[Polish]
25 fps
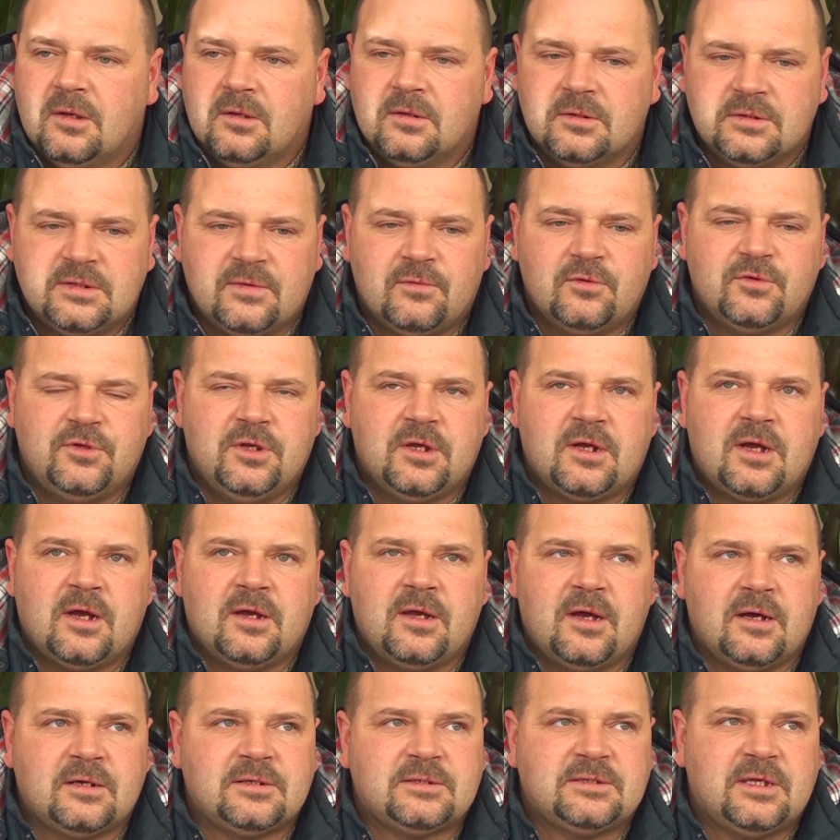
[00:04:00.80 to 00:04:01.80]
zawodnika
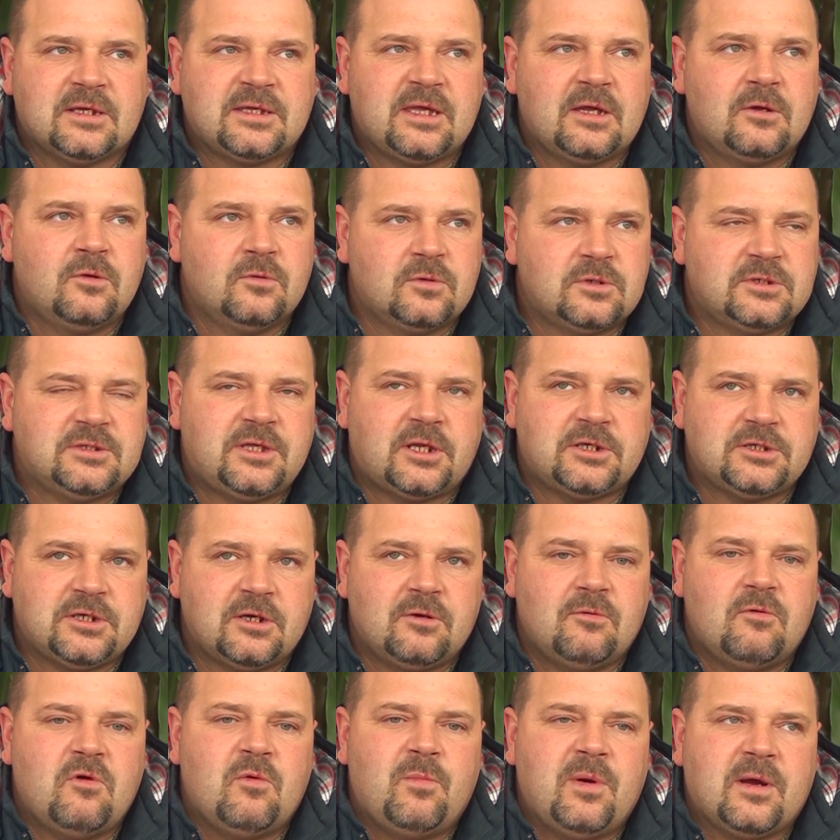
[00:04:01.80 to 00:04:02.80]
jak z takiego
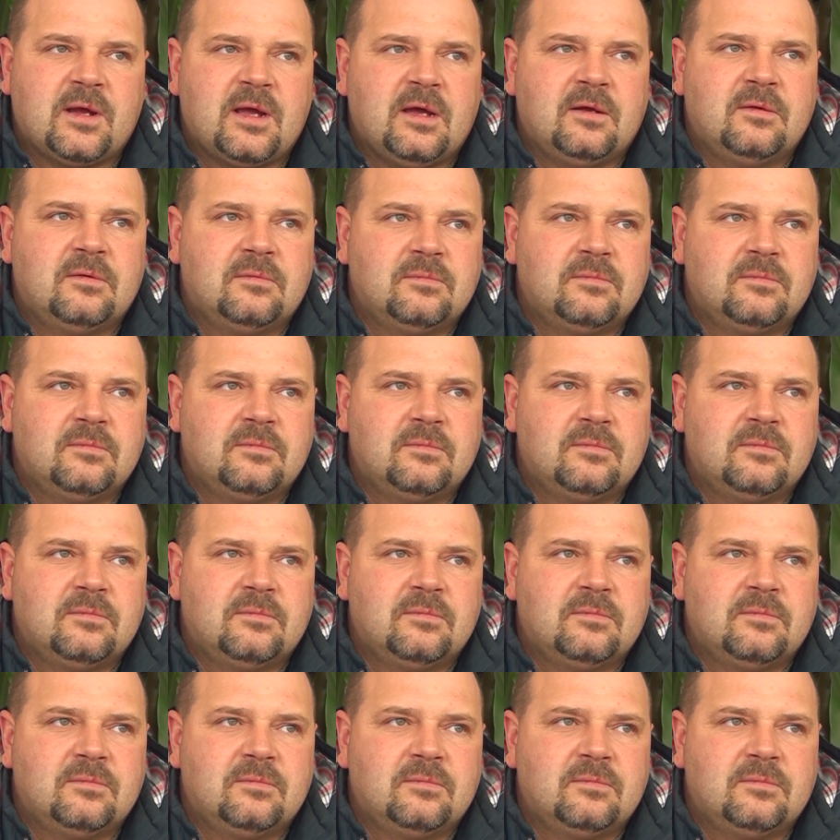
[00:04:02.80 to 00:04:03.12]
starszego chłopaka.